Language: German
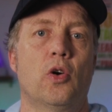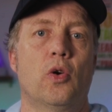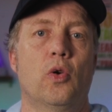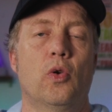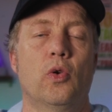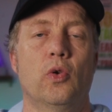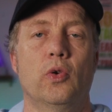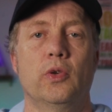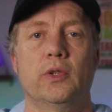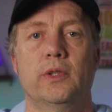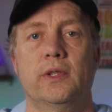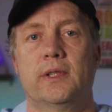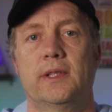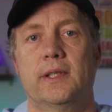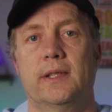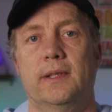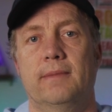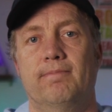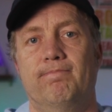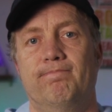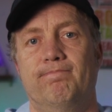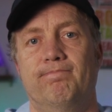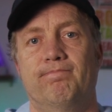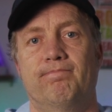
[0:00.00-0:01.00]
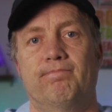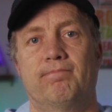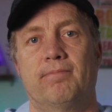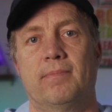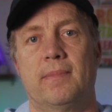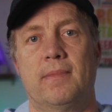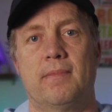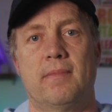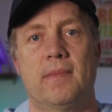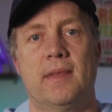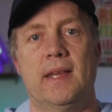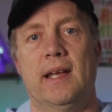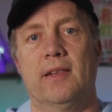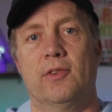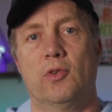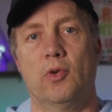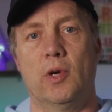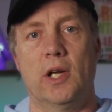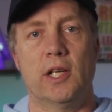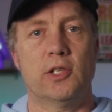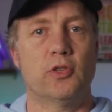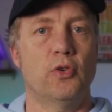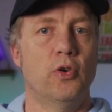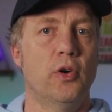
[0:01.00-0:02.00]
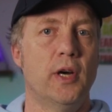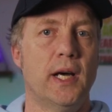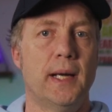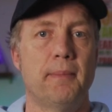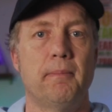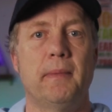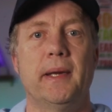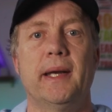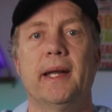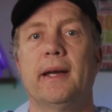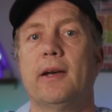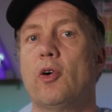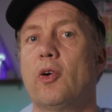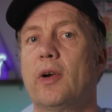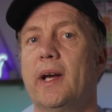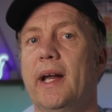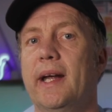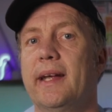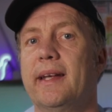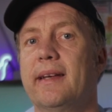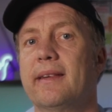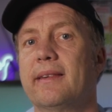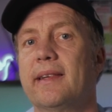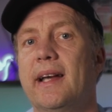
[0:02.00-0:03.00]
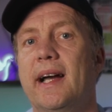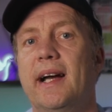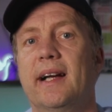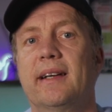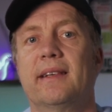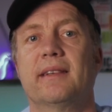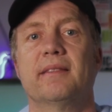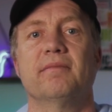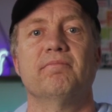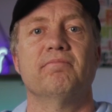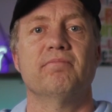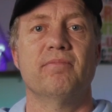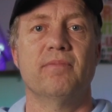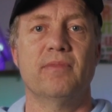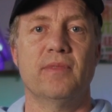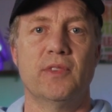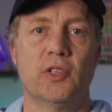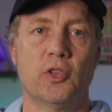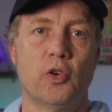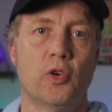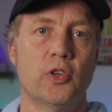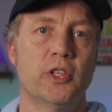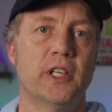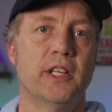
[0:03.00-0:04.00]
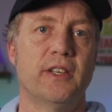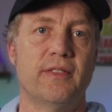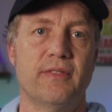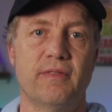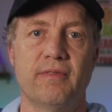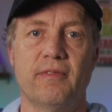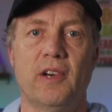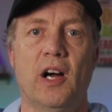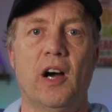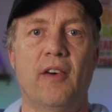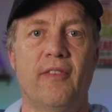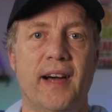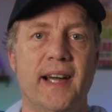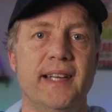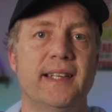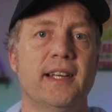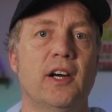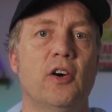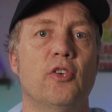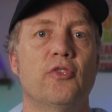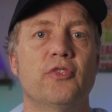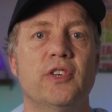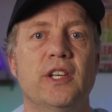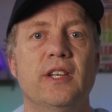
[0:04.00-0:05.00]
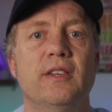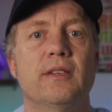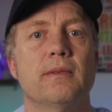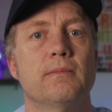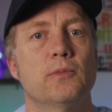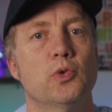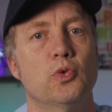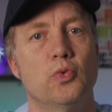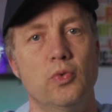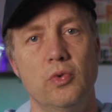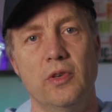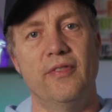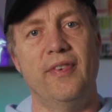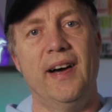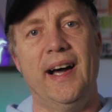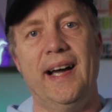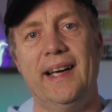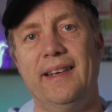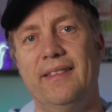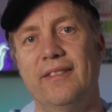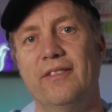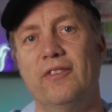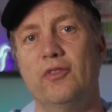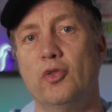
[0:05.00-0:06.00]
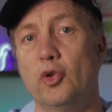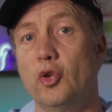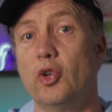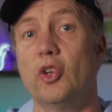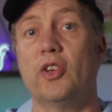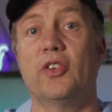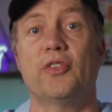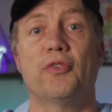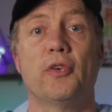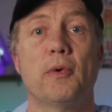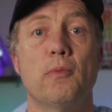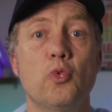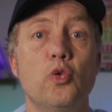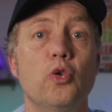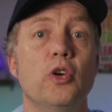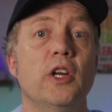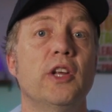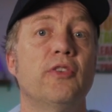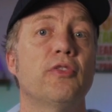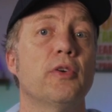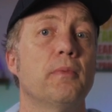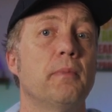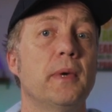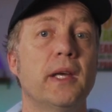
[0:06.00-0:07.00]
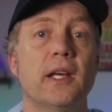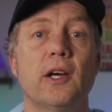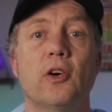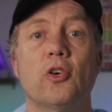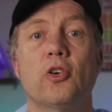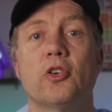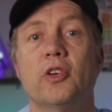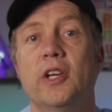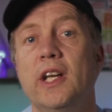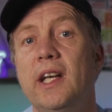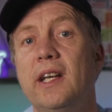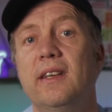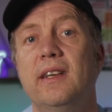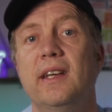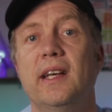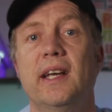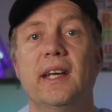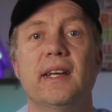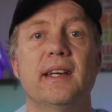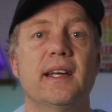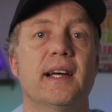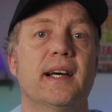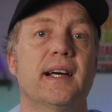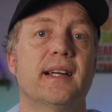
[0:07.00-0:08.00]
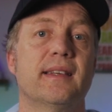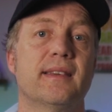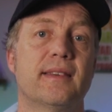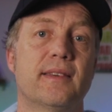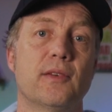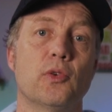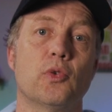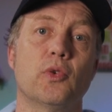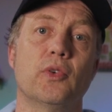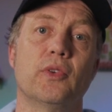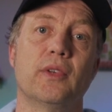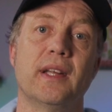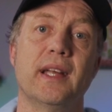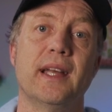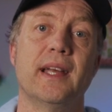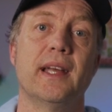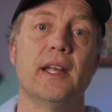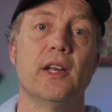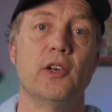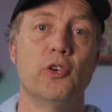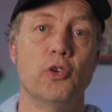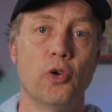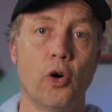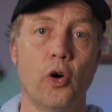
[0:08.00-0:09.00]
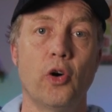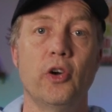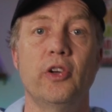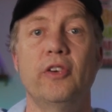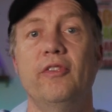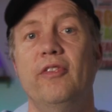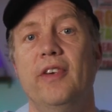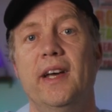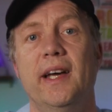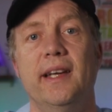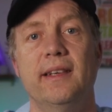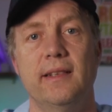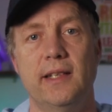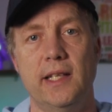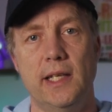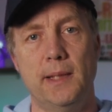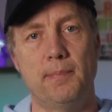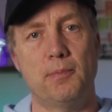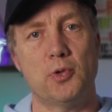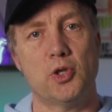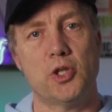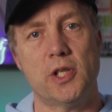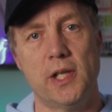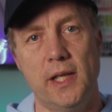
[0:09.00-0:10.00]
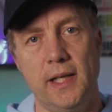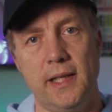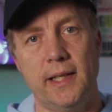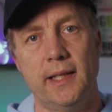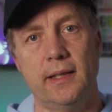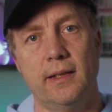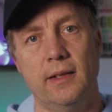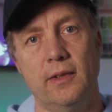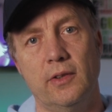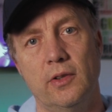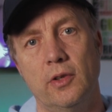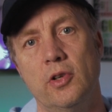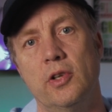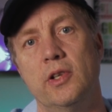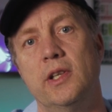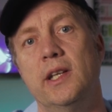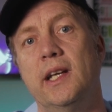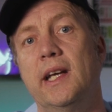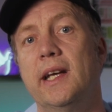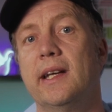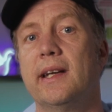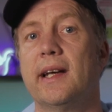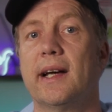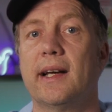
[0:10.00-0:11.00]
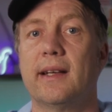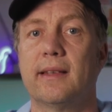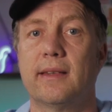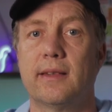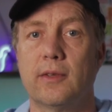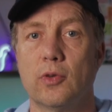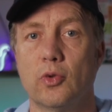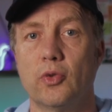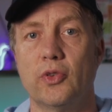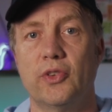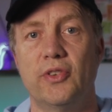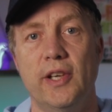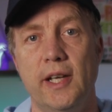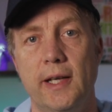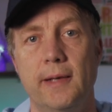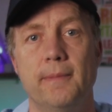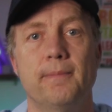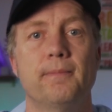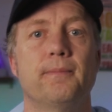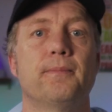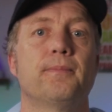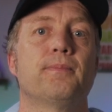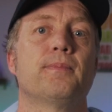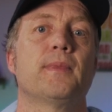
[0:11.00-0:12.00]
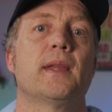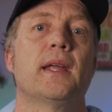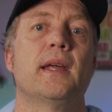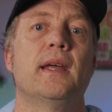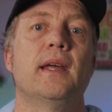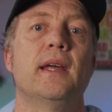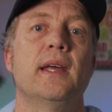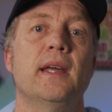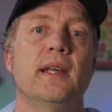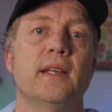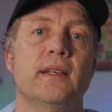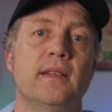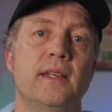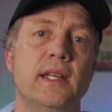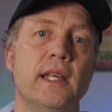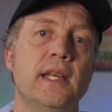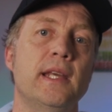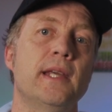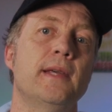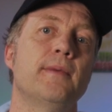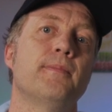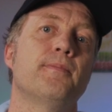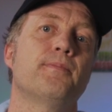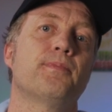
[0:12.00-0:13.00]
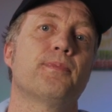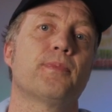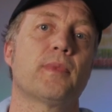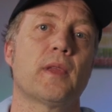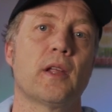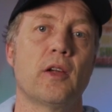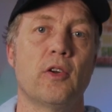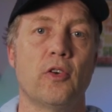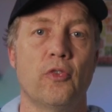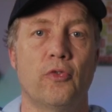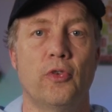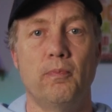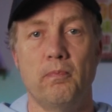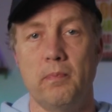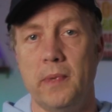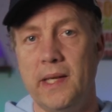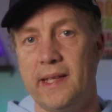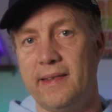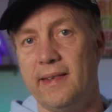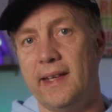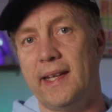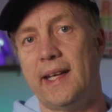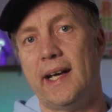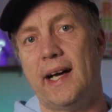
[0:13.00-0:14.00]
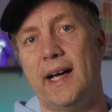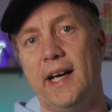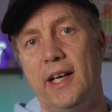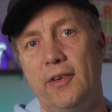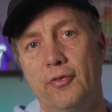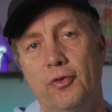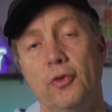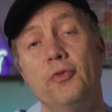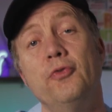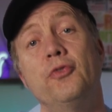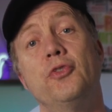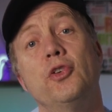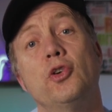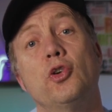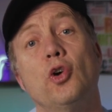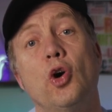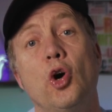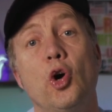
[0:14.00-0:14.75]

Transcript: Und der Solateur hat mir dann auch gleich gesagt, sollte ich weiter auf diese Module warten, würde es vermutlich für mich auch nicht die Generation 9 werden, die ich bestellt hätte, sondern die Generation 10, die mit Sicherheit 50